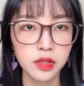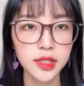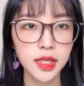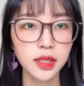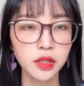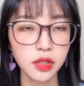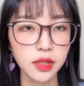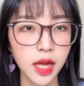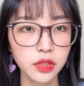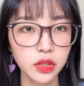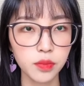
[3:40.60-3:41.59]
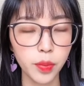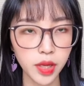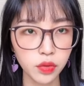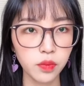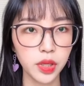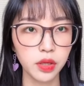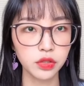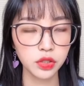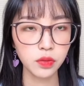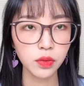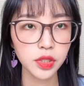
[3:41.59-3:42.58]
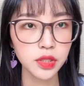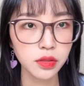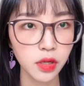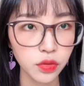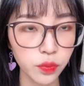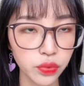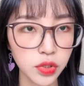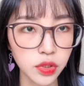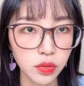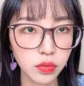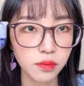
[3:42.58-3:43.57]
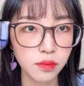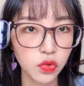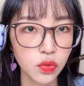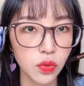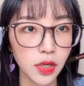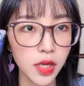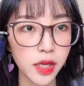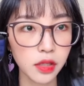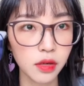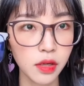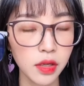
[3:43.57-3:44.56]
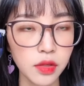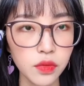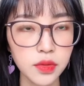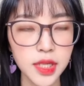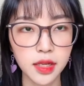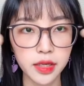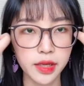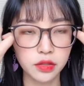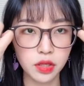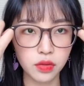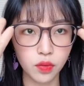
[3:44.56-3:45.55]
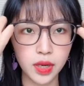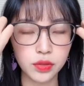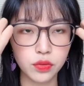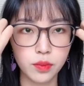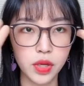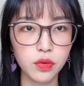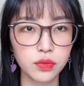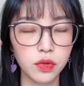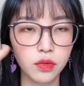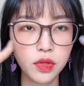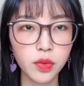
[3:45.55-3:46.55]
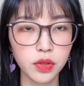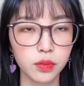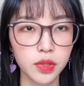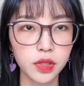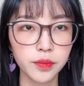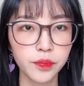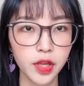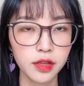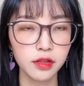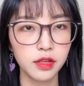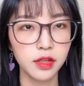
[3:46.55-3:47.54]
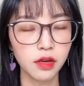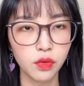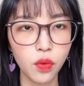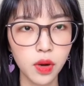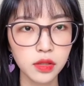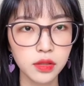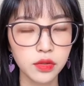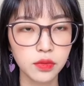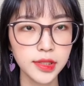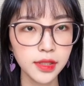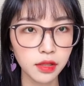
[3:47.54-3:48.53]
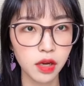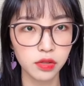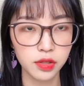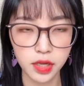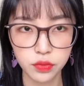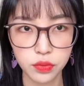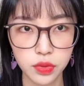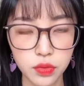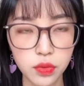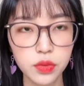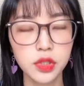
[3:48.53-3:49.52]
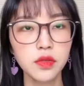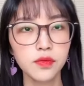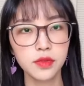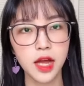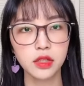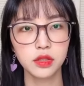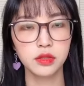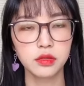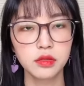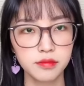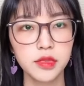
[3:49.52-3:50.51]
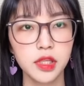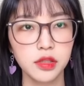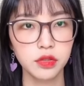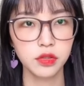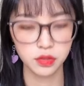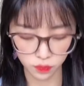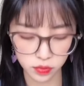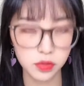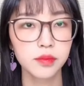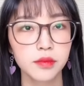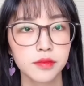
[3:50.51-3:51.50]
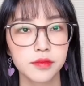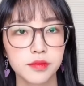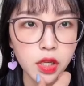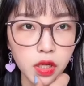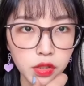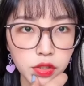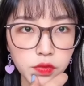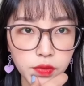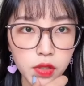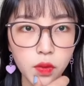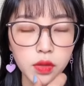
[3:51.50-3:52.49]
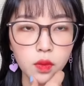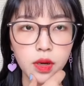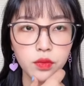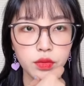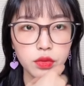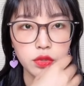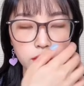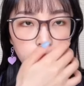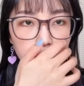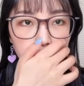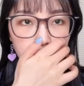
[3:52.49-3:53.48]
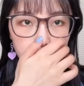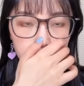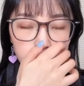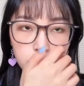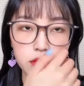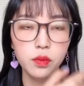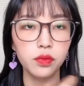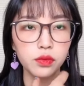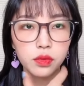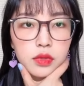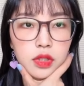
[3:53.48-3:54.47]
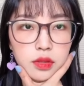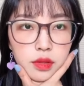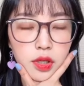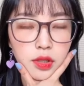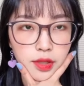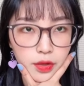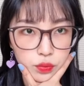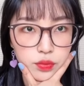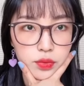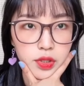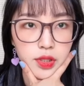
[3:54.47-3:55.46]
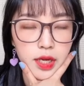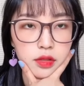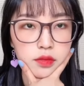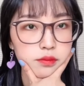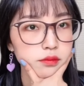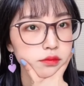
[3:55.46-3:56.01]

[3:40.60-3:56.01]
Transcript: 再加上它是半透明的深灰色，就不是这种纯黑的，就在脸上的话就没有说有那么浓的两个框的那种线条的感觉。所以我觉得这副还是挺适合我的。这副黑框的话，我觉得是会更适合普通人，大多数人戴的。